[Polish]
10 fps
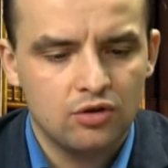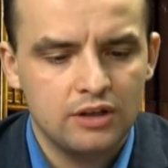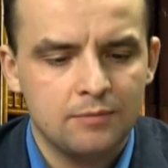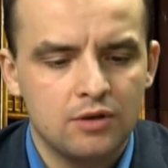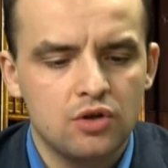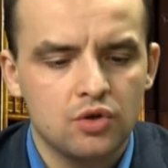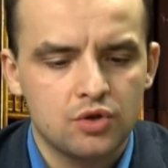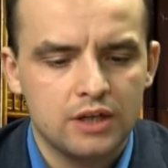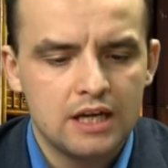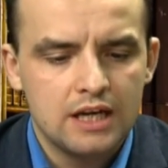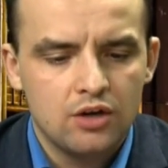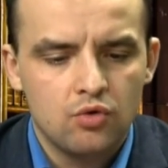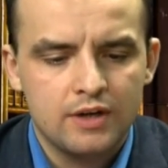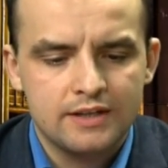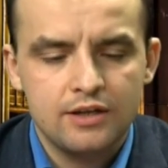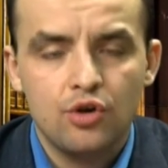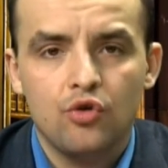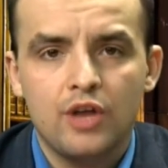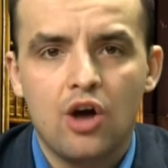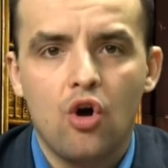Dodam tylko, że ukazuje
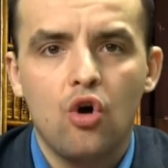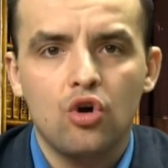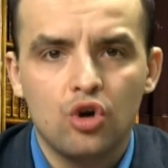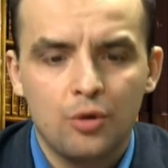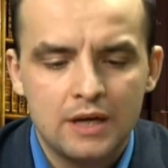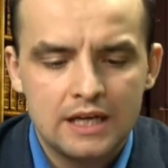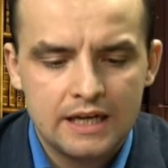ona ogrom